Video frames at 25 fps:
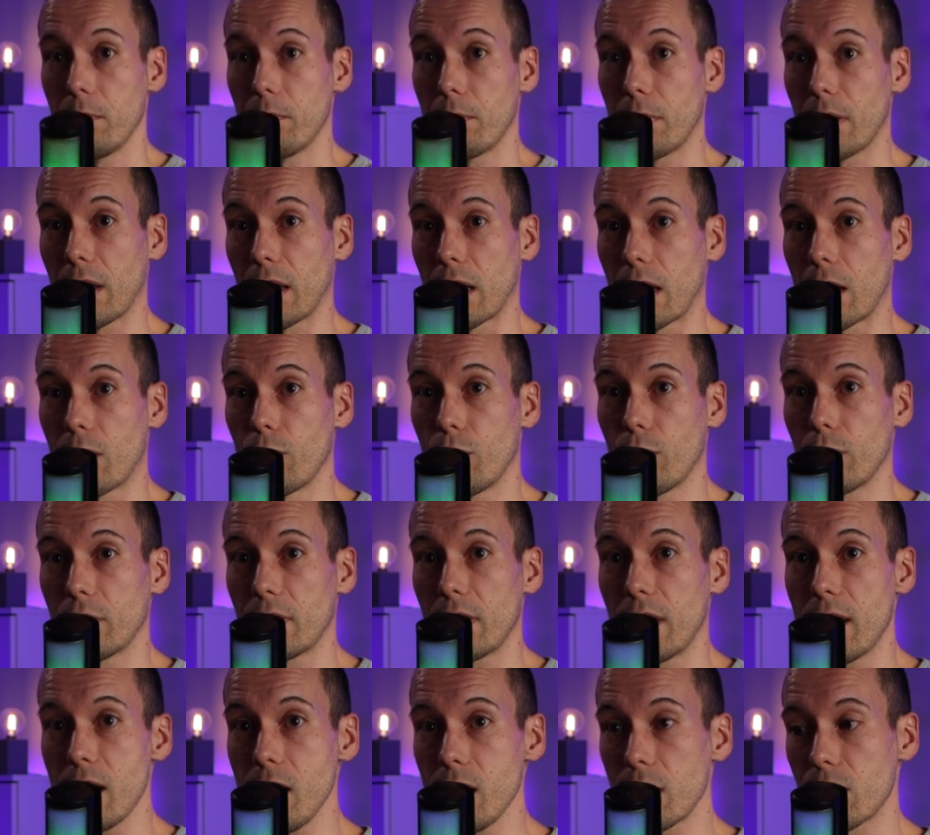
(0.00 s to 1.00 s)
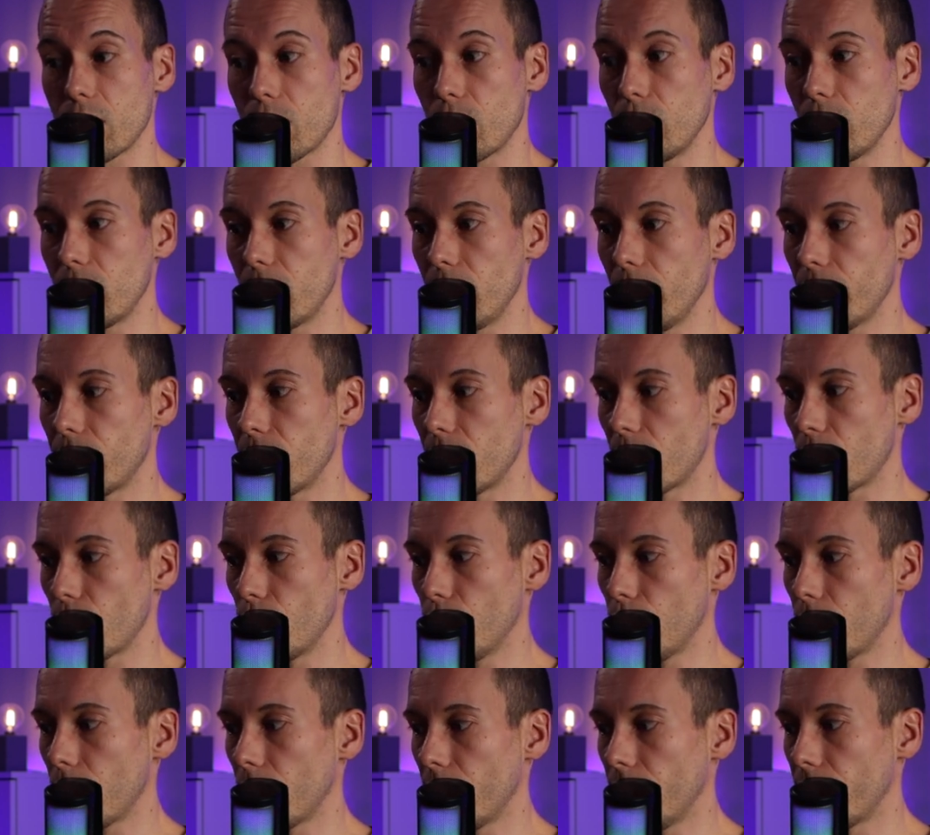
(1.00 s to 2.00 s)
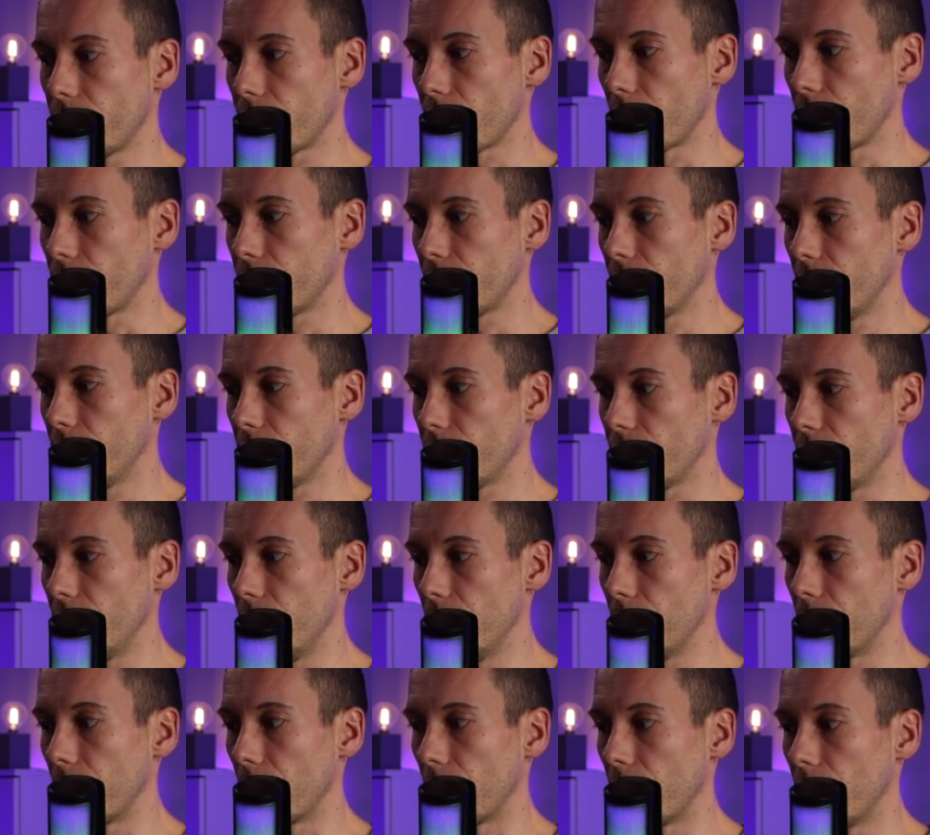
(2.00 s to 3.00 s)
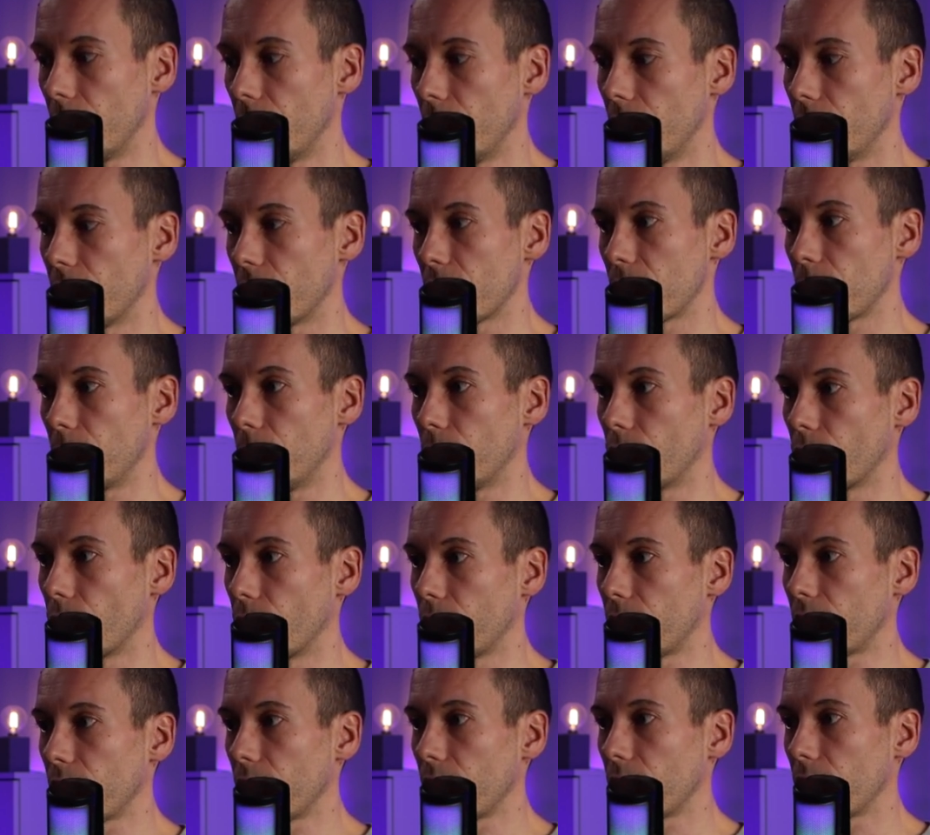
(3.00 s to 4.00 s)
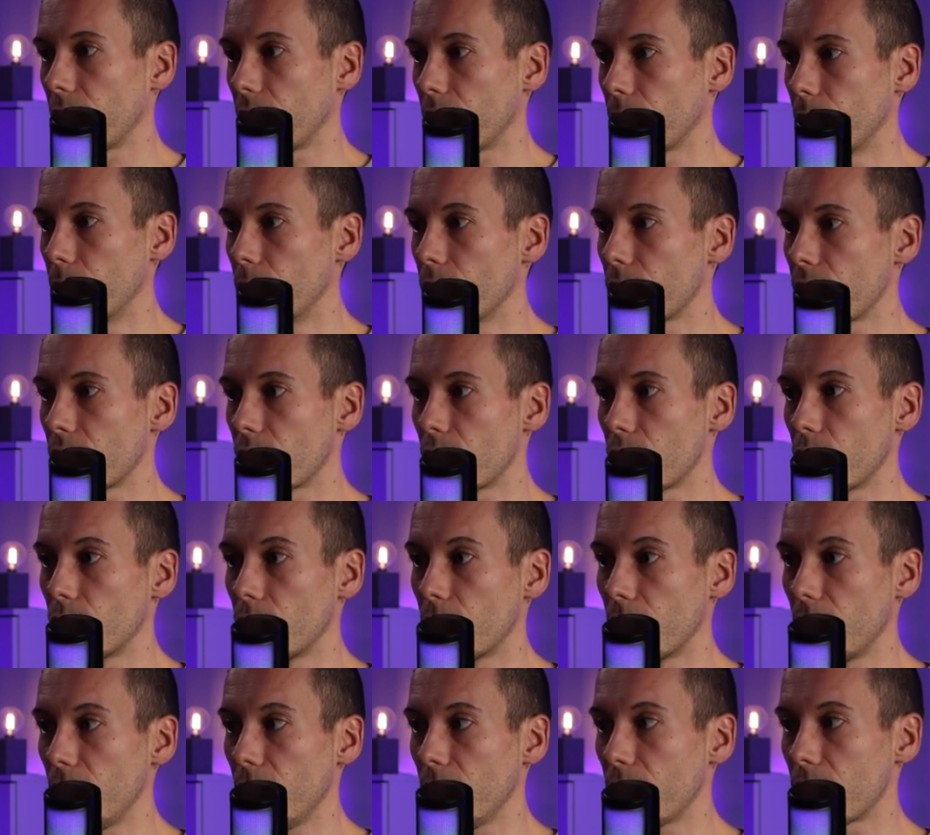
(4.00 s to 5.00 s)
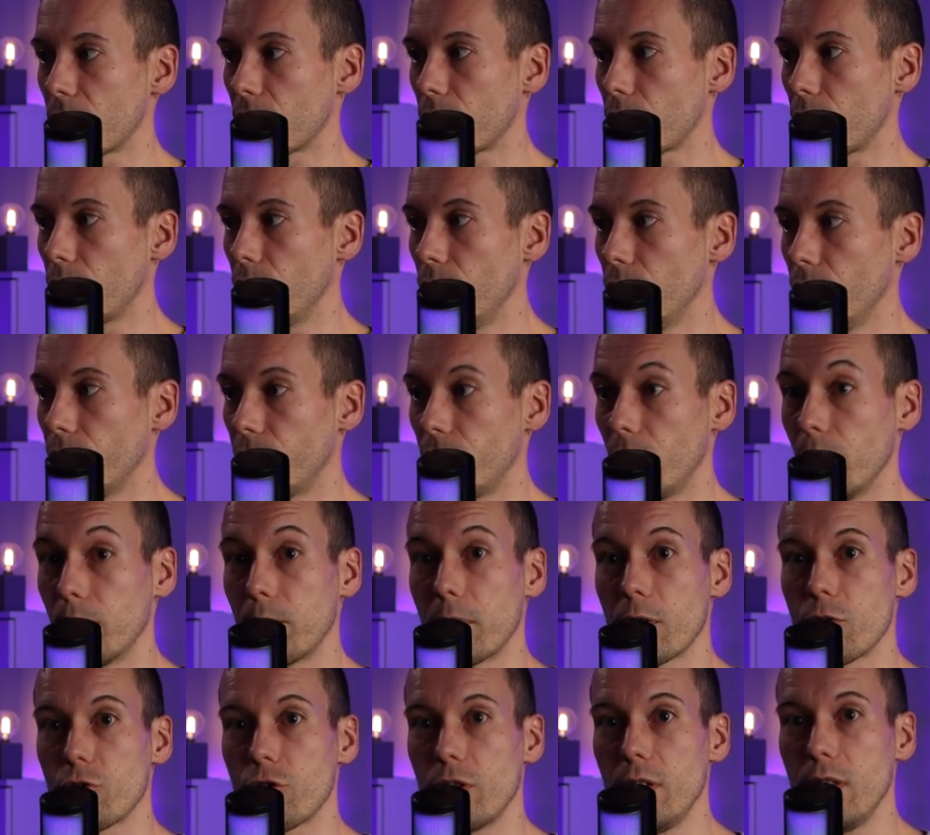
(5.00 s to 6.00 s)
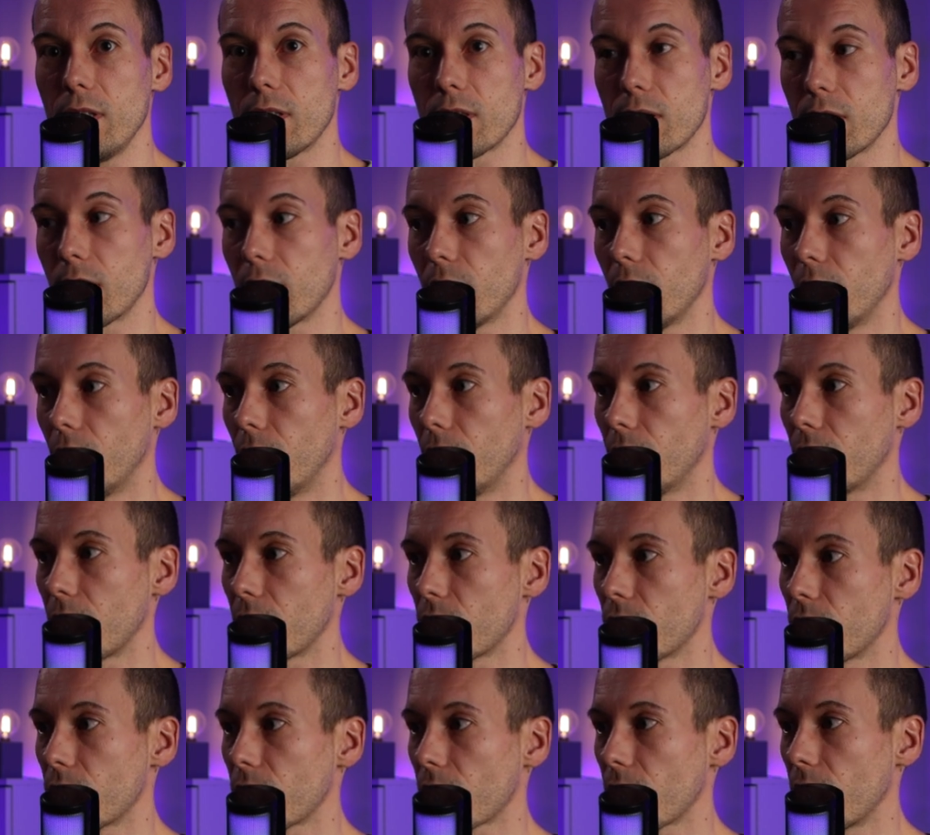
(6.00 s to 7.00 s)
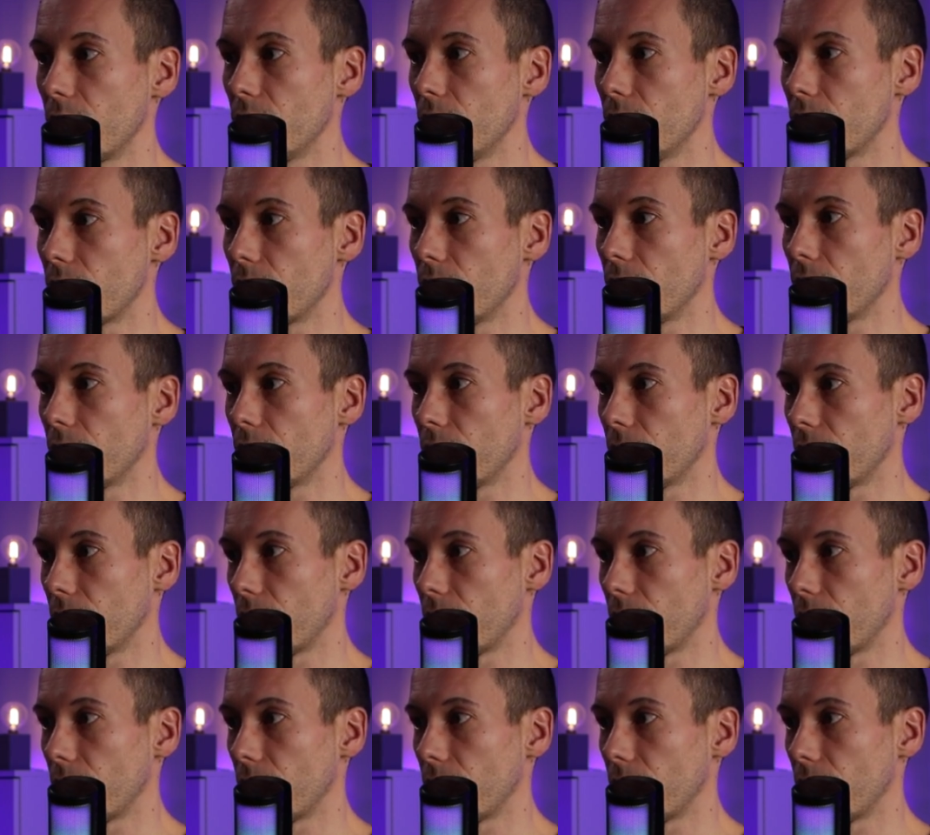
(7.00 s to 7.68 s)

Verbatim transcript: braucht exklusiven Zugriff auf den Flipper. Was bedeutet, ich muss zunächst QFlipper schließen, weil sonst kann diese